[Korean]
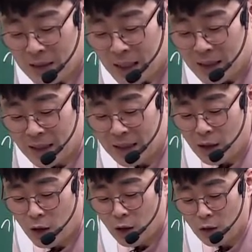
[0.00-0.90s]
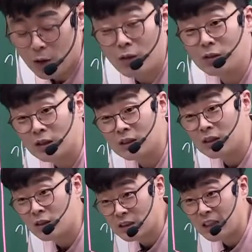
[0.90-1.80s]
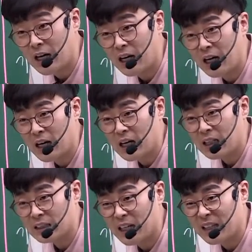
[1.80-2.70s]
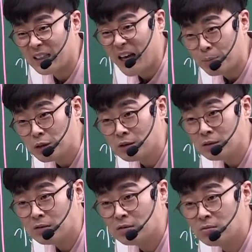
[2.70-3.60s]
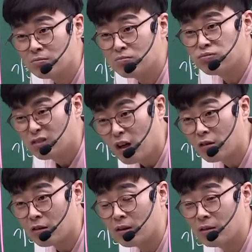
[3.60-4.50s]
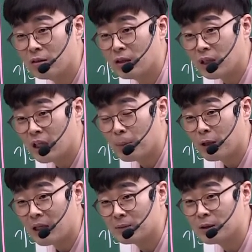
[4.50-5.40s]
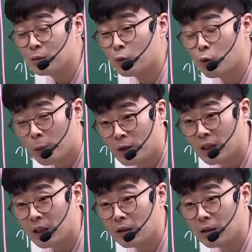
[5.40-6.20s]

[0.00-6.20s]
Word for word: 대단히 어려워졌을 것이다. 자, 답은 무조건 2번 아니면 5번이야.